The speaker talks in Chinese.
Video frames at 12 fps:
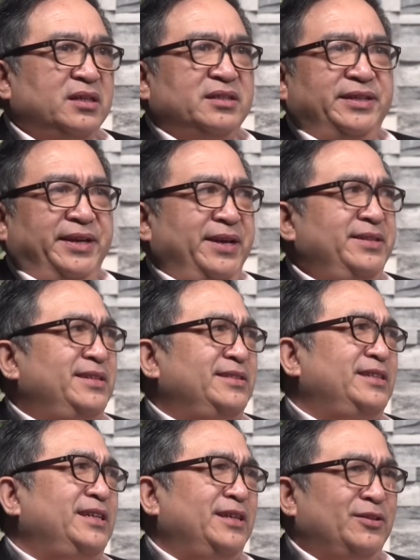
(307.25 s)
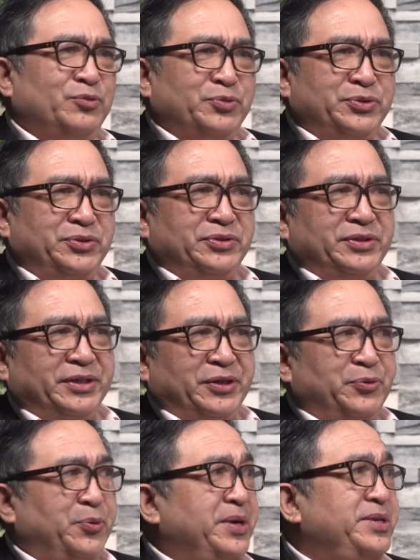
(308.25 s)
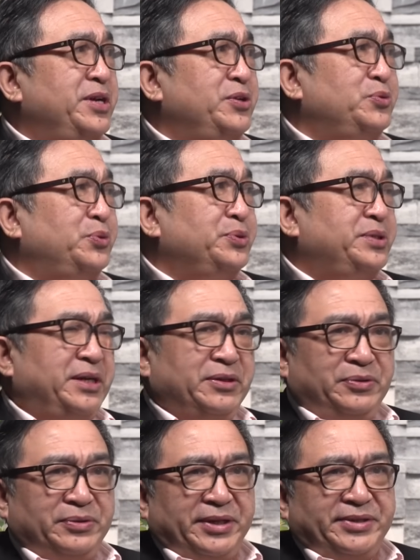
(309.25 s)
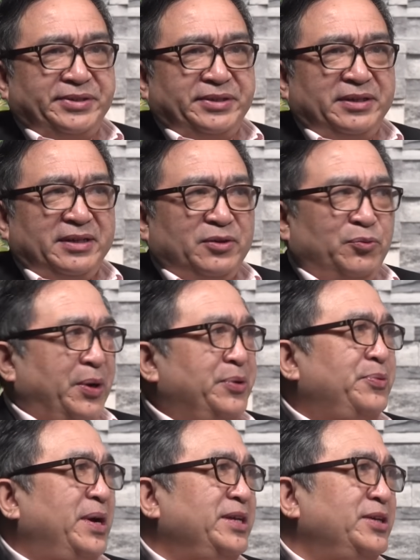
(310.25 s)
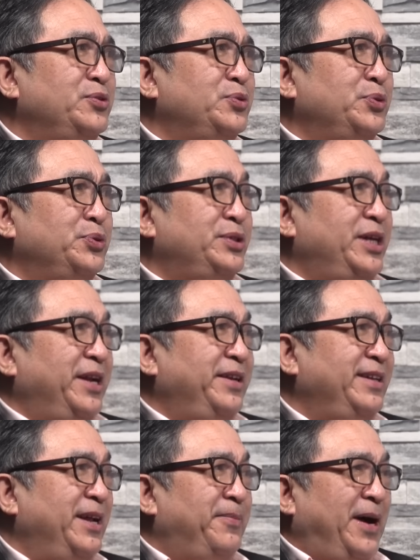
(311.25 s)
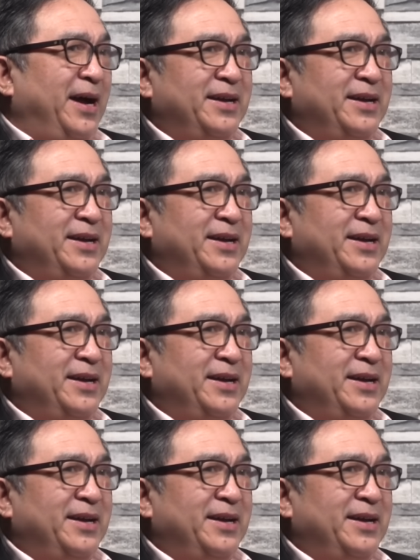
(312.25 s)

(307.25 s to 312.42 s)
现在这些都是这个文人出身，或者是文化人出身，对吧？